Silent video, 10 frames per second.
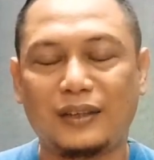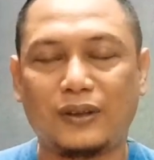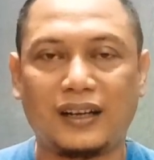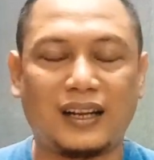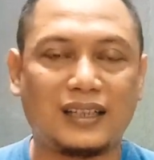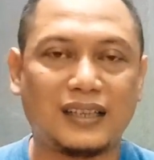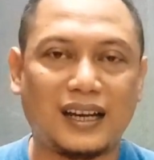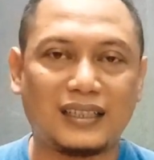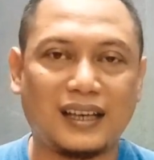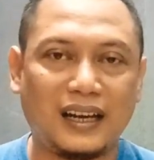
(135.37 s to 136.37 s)
Itu adalah
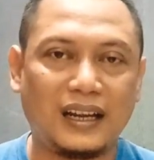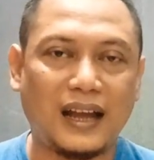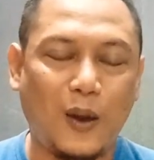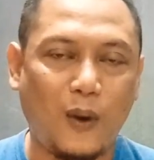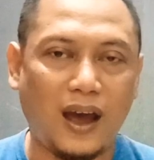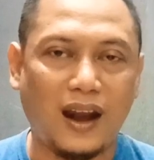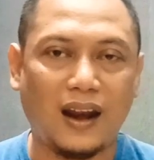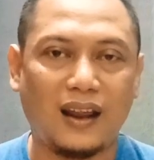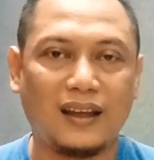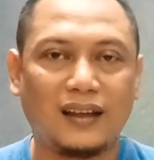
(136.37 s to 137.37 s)
cara screening
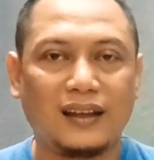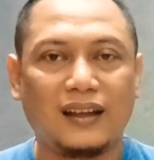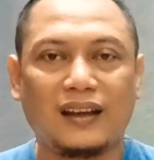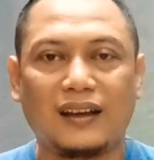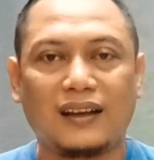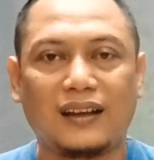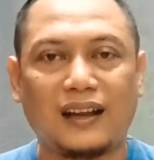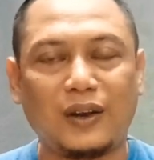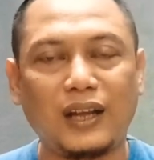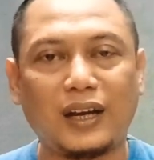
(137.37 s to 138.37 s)
awal.
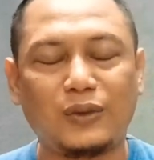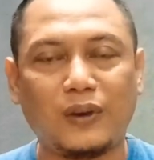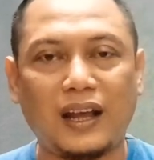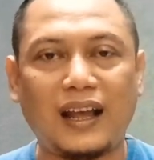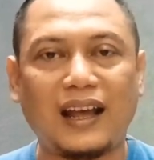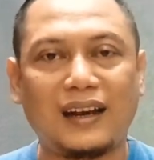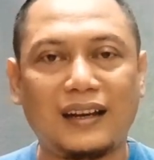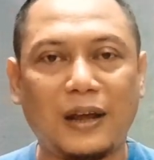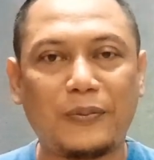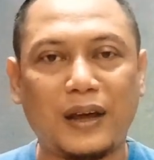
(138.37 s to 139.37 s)
Lalu yang kedua,
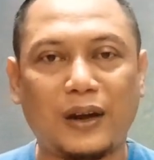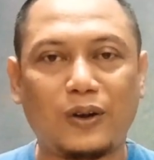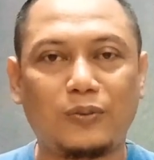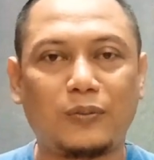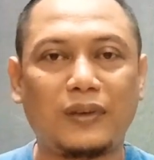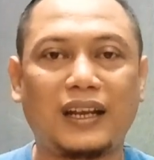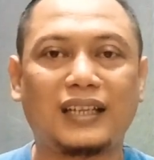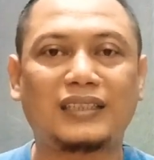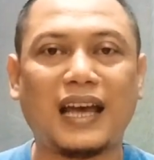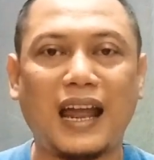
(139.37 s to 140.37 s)
Anda baru
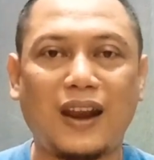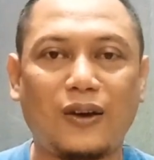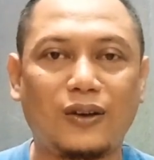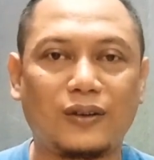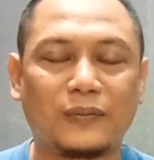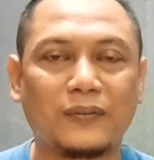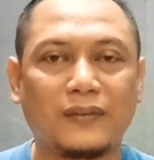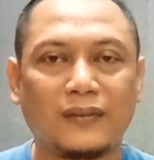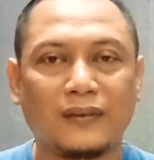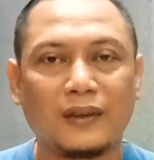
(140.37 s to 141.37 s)
memilih calon
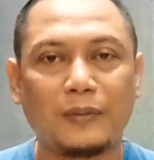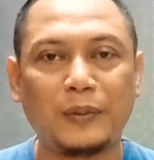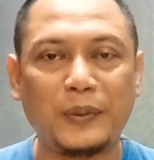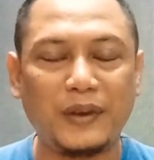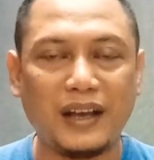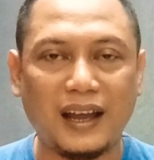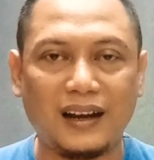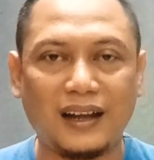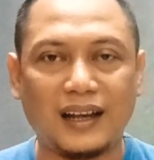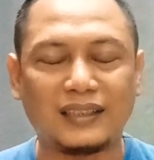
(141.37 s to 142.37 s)
pembimbing
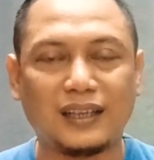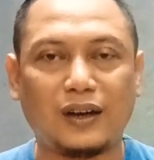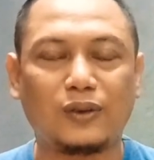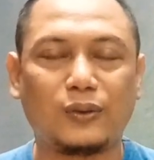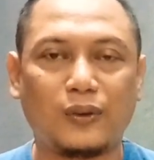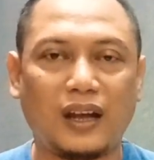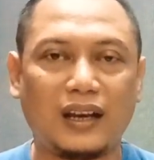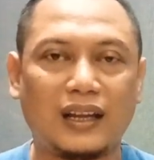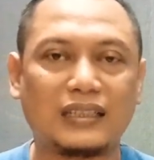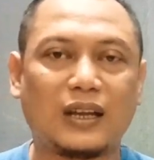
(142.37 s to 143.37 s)
Anda, calon guru
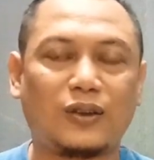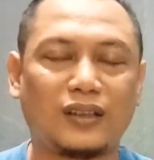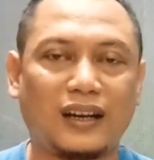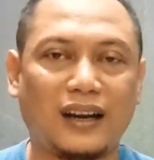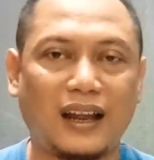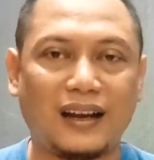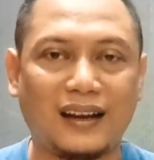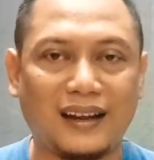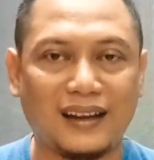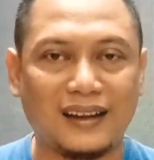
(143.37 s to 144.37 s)
Anda, calon trainer
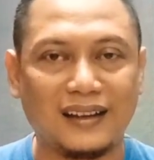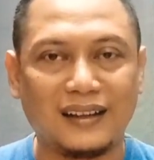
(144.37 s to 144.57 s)
Anda.